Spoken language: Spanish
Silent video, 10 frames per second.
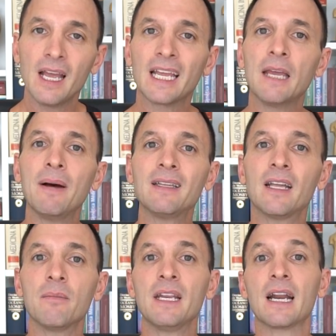que va a
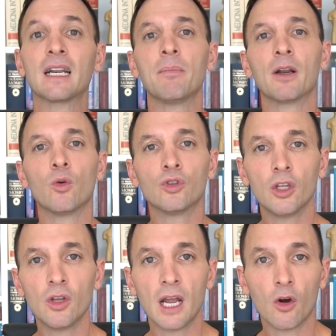terminar
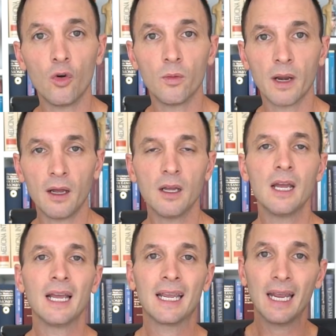repercutiendo en la columna
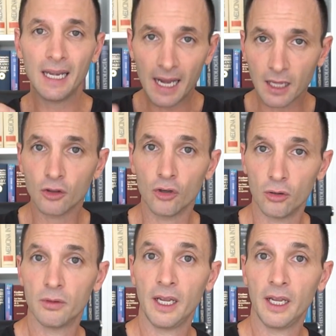generando